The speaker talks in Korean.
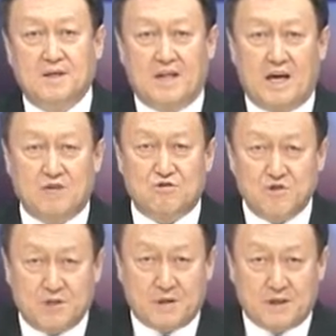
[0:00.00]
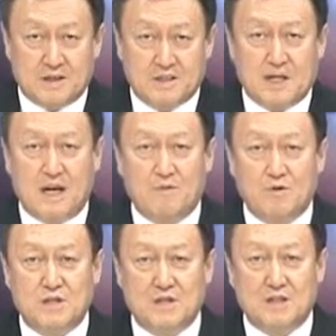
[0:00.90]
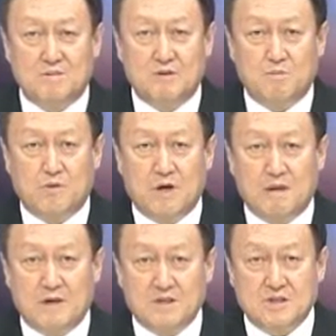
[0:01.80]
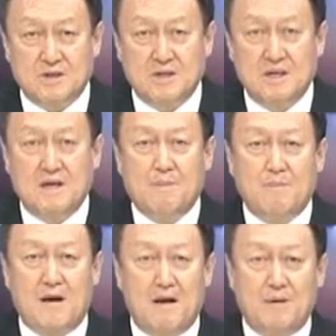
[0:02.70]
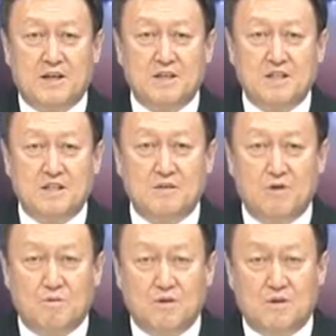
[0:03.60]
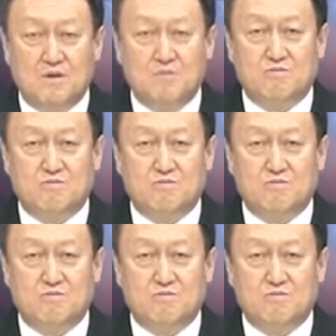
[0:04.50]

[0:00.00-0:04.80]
나의 수입이 사회보장금을 포함해서 825불,